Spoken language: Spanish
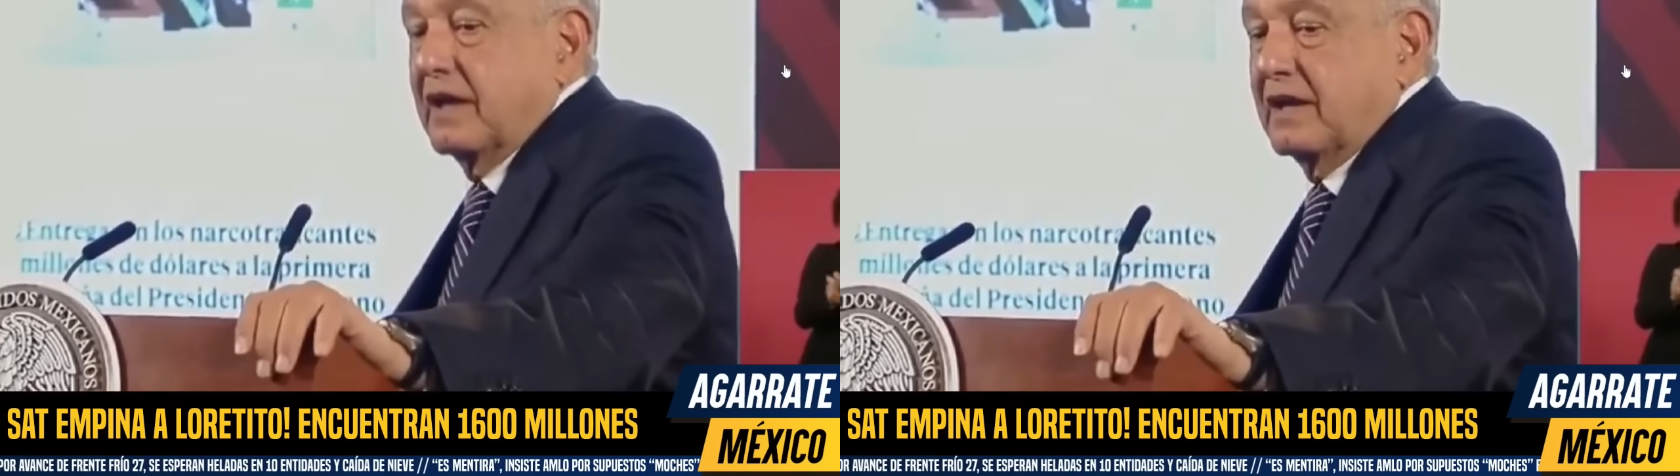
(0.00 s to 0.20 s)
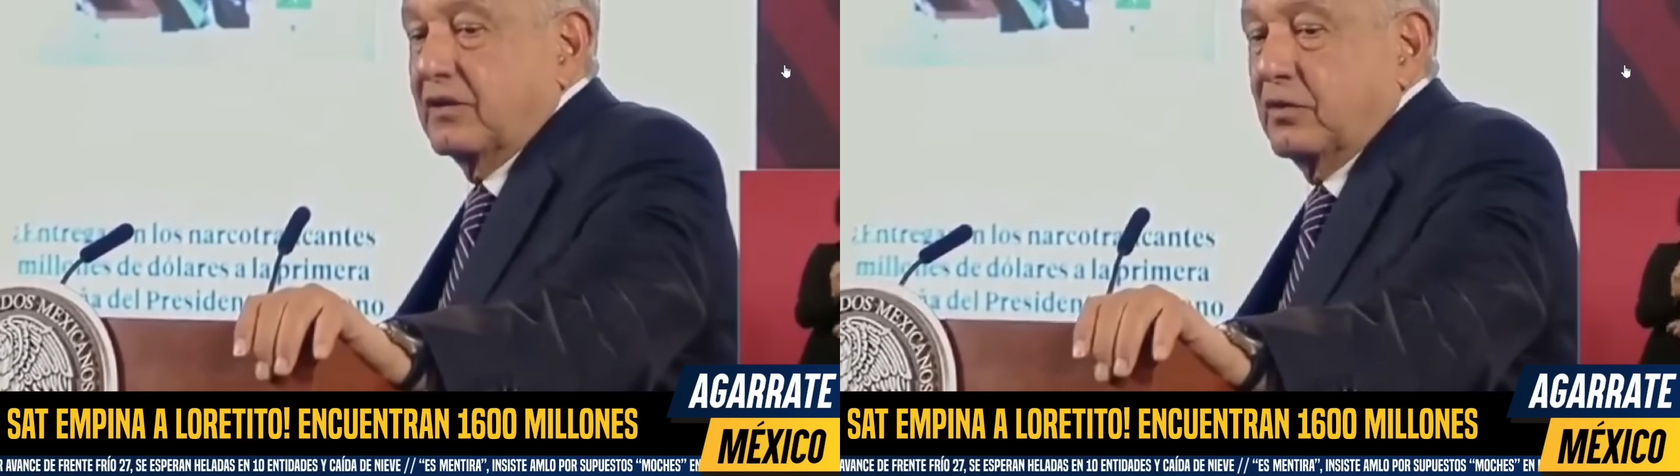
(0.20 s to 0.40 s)

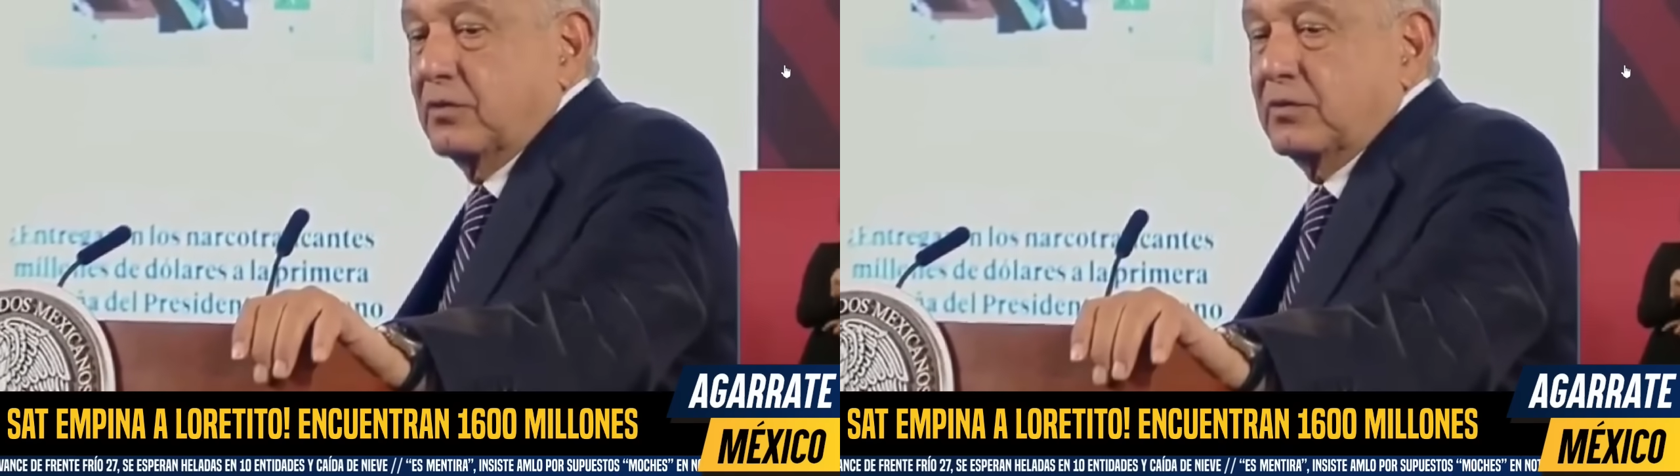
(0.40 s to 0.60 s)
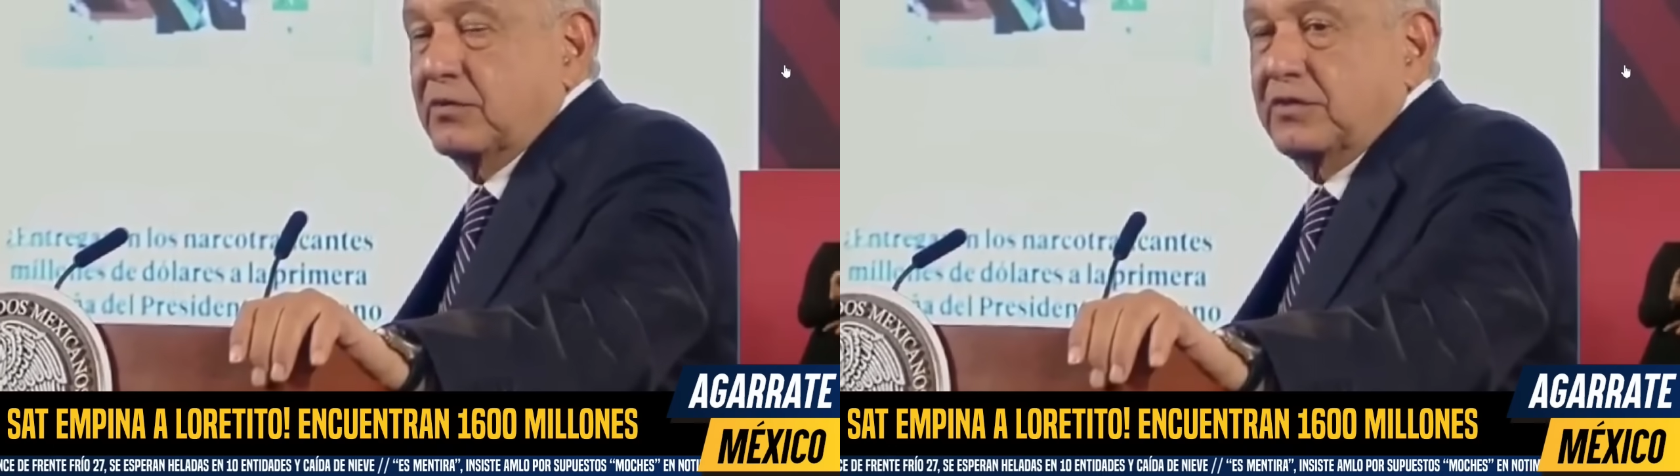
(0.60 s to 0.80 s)
el
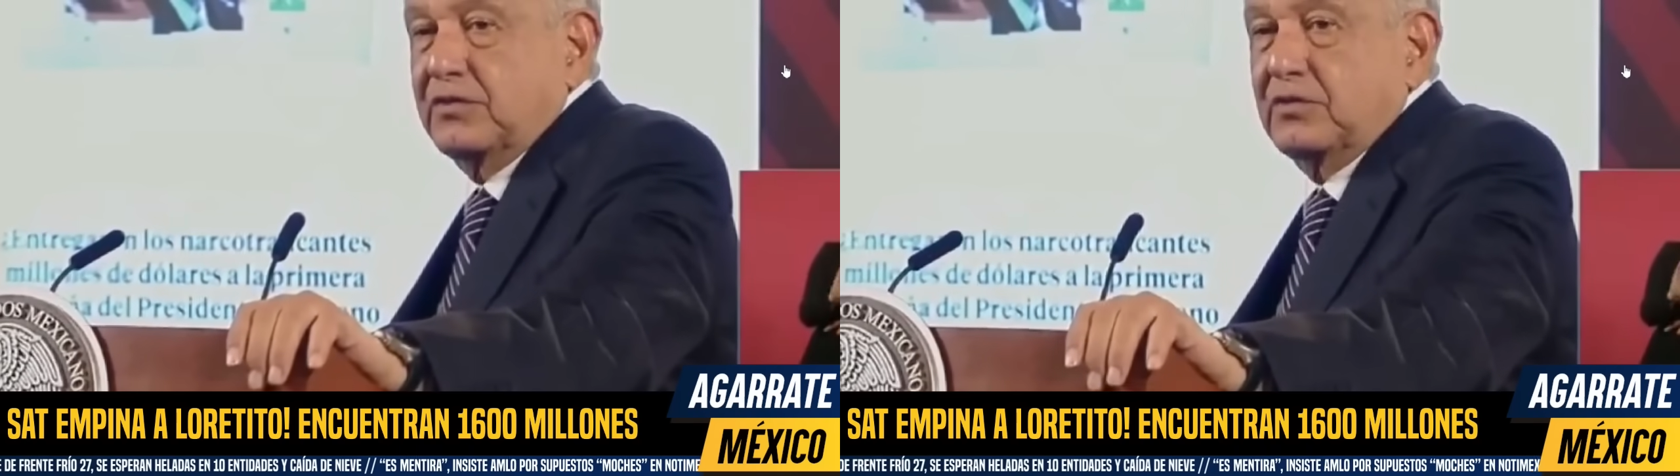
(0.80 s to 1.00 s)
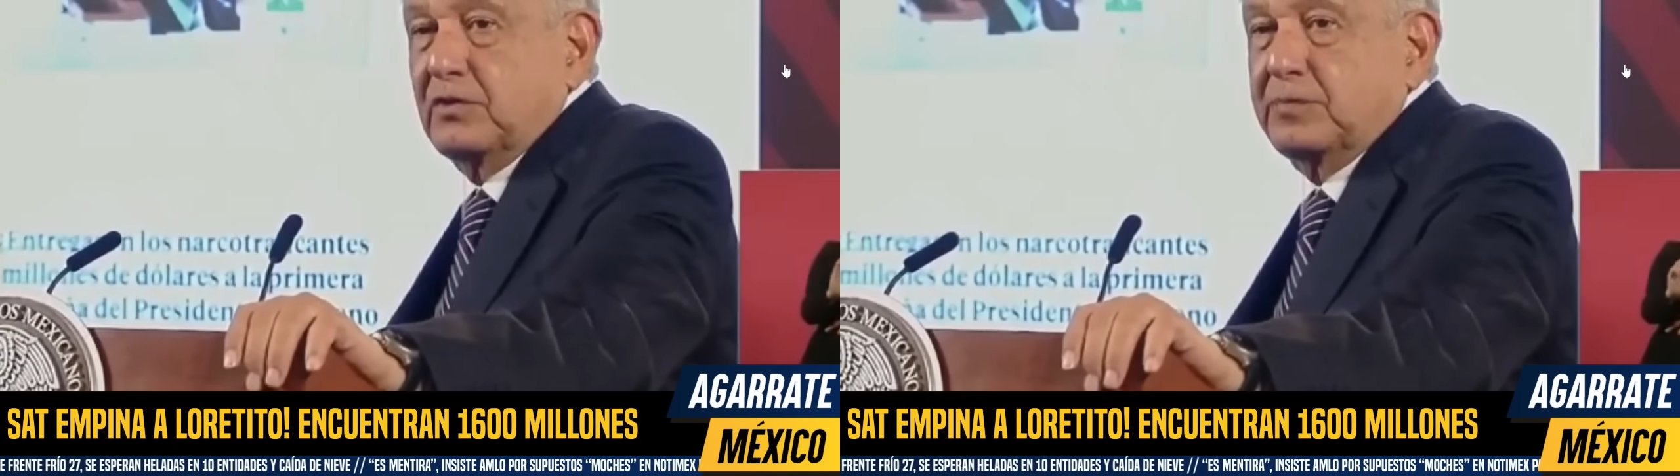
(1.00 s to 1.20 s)
noble
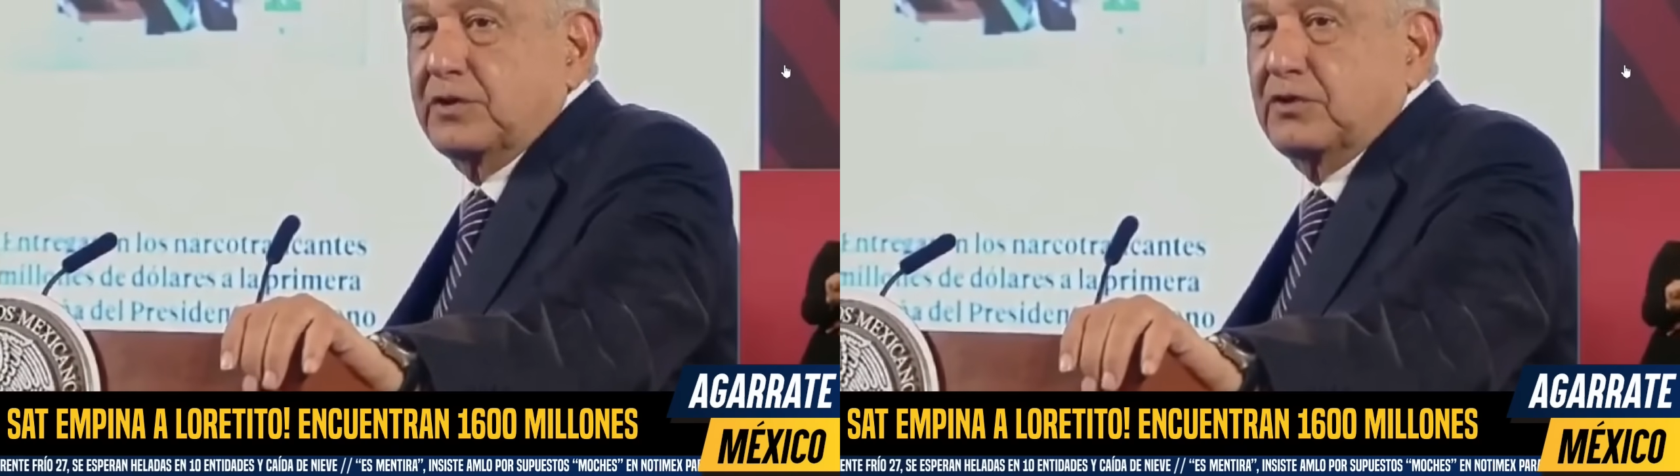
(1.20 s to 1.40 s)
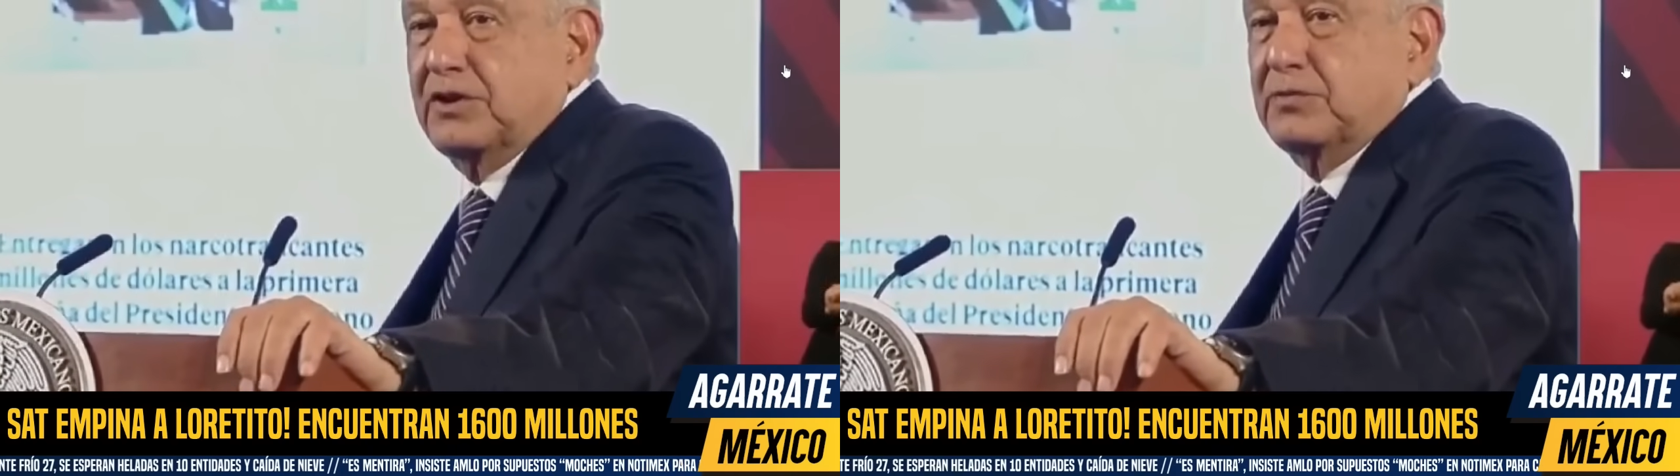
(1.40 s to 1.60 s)
oficio del
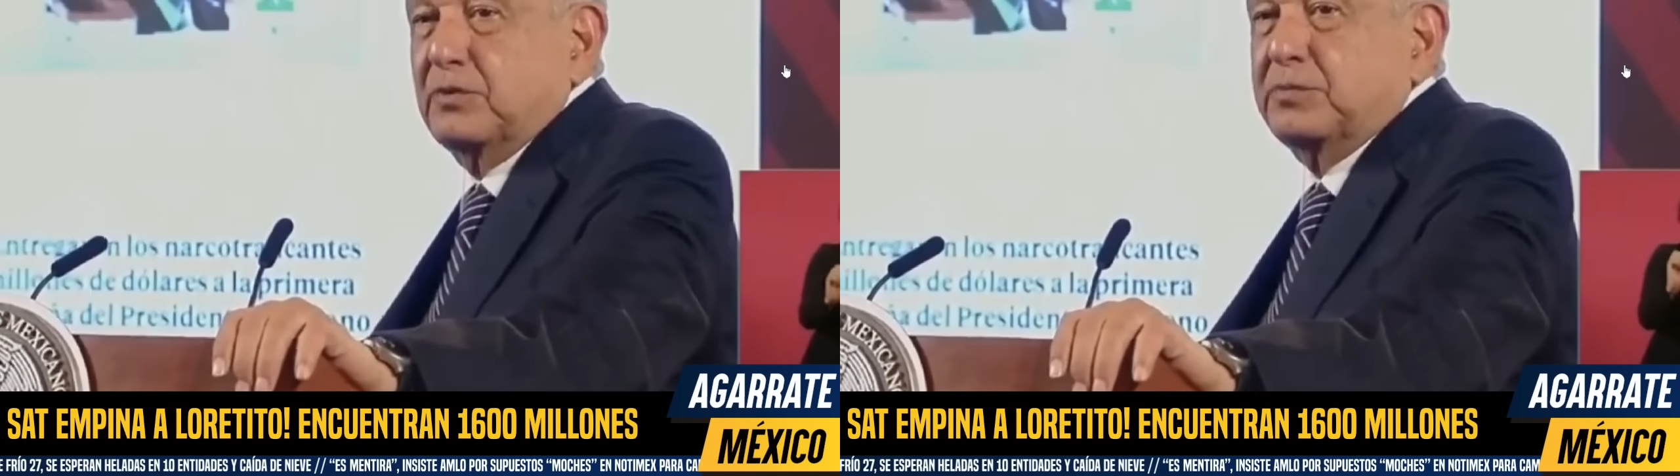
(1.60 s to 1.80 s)
periodismo,